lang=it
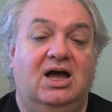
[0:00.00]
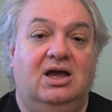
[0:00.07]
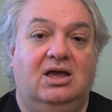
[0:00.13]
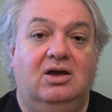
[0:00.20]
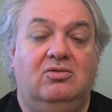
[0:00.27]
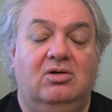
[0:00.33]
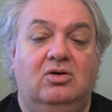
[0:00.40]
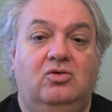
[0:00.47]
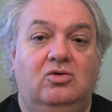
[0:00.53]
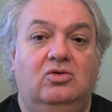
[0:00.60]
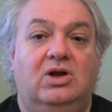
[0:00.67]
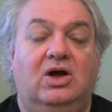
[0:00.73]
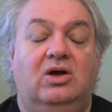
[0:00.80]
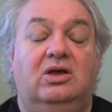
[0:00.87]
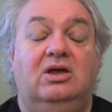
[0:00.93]
anche
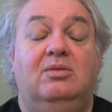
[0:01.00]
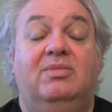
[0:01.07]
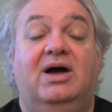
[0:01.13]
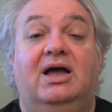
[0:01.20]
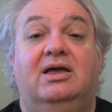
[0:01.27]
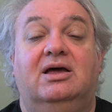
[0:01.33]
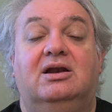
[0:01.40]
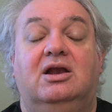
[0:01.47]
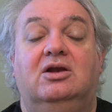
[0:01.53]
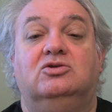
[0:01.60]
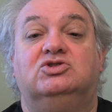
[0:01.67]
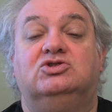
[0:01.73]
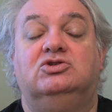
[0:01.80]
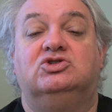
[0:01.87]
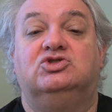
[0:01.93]
qualcuna, il Bayern lo
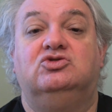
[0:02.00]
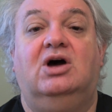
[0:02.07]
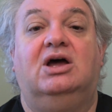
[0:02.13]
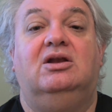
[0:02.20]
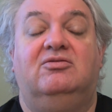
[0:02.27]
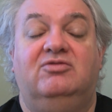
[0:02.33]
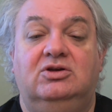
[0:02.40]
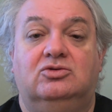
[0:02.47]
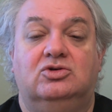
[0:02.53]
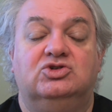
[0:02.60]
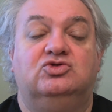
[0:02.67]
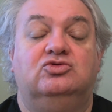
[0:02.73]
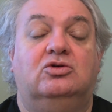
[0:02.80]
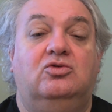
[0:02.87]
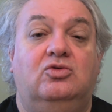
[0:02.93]
scorso anno ha vinto il
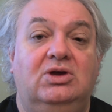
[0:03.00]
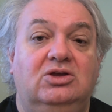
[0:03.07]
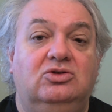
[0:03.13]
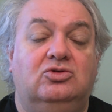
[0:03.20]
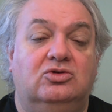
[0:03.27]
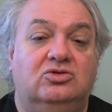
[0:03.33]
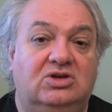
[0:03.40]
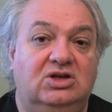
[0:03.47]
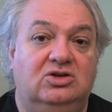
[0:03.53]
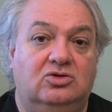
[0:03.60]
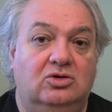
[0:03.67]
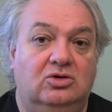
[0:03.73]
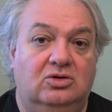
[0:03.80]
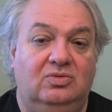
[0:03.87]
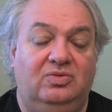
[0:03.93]
suo quinto
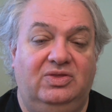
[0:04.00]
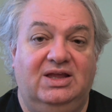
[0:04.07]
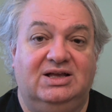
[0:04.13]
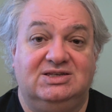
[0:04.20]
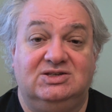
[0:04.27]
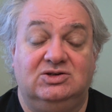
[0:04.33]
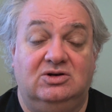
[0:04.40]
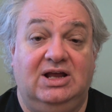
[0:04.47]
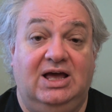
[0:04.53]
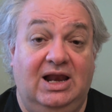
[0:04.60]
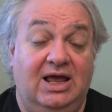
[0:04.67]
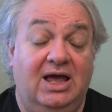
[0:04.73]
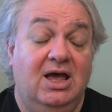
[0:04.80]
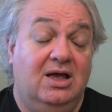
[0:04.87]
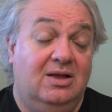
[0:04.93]
titolo
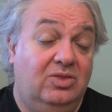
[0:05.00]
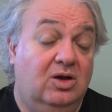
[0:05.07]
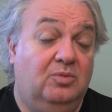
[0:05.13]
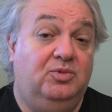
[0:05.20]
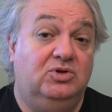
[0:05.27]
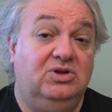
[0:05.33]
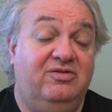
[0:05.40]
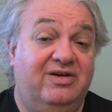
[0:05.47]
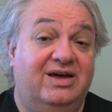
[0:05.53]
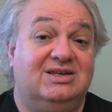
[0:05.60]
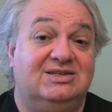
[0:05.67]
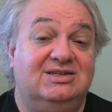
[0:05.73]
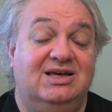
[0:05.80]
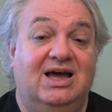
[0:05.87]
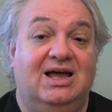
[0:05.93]
nazionale dopo
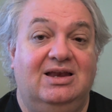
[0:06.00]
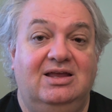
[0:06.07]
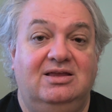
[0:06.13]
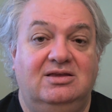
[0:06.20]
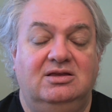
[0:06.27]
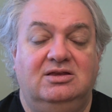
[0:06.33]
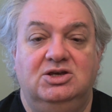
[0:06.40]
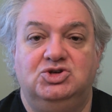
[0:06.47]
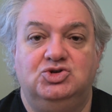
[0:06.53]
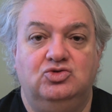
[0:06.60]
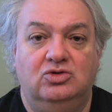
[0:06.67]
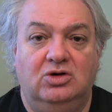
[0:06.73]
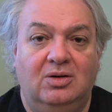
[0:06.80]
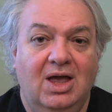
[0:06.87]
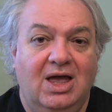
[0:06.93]
diversi anni di
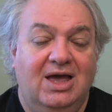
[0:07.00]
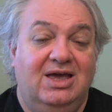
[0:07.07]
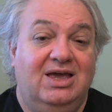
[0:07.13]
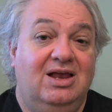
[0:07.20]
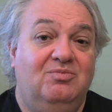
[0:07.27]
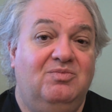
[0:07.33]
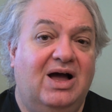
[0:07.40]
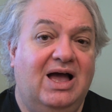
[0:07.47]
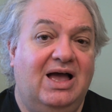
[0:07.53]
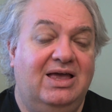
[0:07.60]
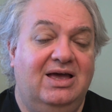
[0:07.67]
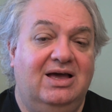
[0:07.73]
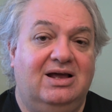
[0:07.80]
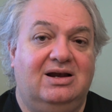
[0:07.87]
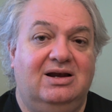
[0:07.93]
digiuno. Il
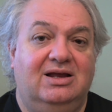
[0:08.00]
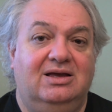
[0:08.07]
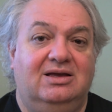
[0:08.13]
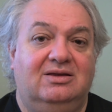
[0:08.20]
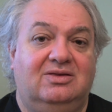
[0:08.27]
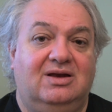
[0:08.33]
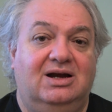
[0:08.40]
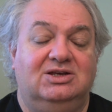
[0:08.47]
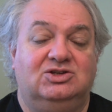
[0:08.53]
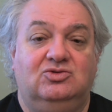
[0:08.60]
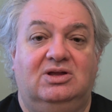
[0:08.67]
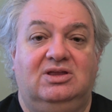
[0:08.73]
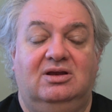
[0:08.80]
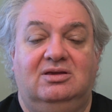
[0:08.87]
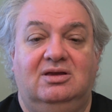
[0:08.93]
Bayern tra le
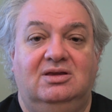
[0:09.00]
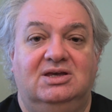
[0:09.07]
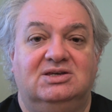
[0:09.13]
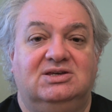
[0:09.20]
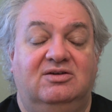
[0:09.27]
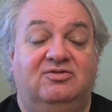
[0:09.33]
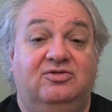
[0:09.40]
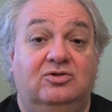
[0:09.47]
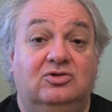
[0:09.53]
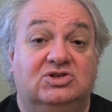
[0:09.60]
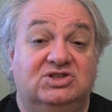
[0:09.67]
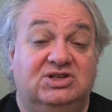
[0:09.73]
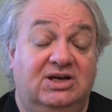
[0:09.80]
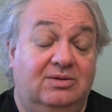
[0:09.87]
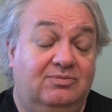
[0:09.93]
squadre tedesche
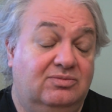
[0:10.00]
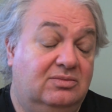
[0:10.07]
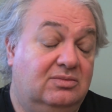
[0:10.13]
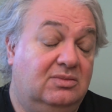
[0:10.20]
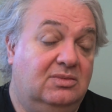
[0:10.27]
forse